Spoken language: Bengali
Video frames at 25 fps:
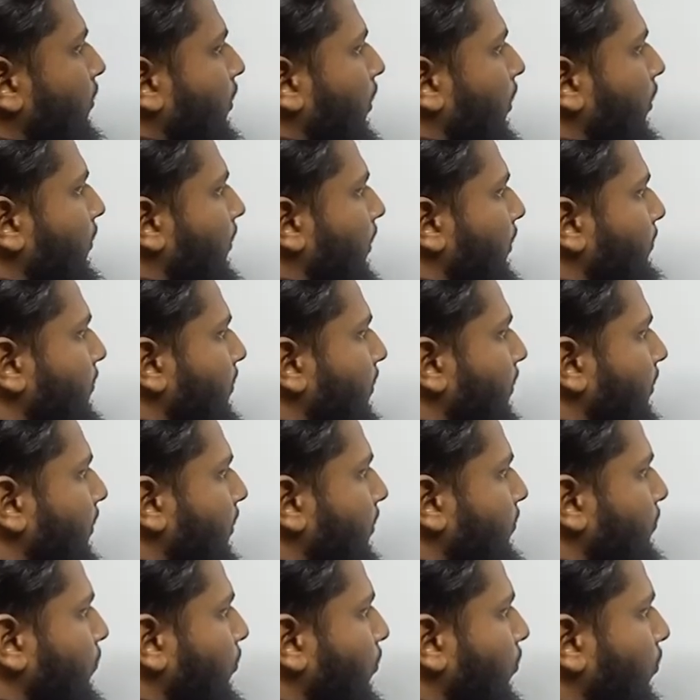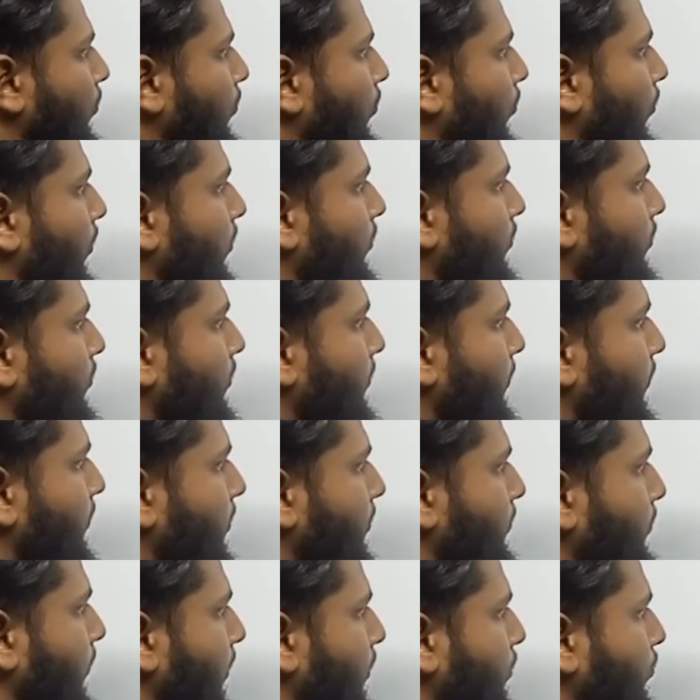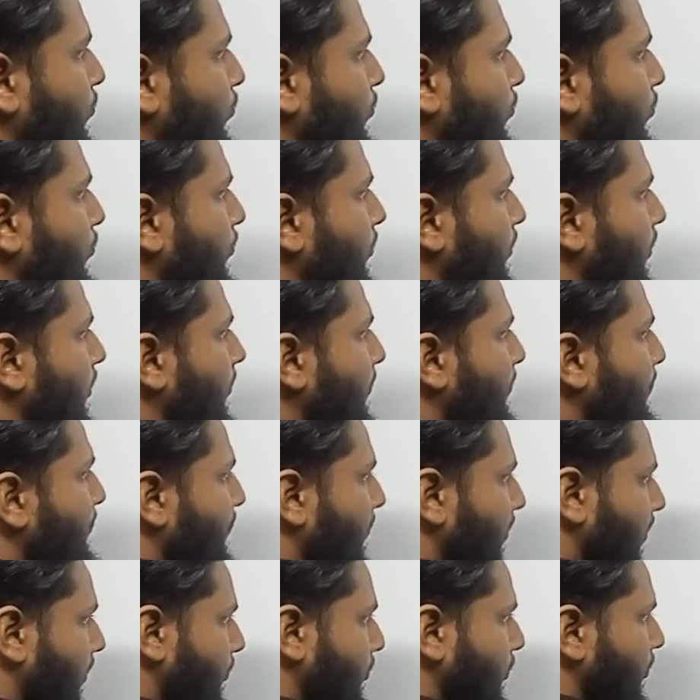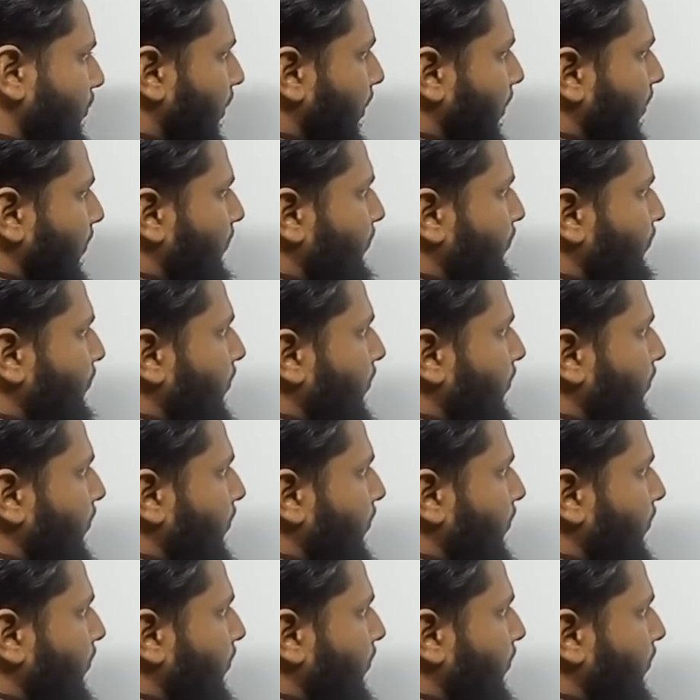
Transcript: তাহলে আমি কি লিখবো ওয়ান ডিভাইডেড বাই দুই দুগুণে চার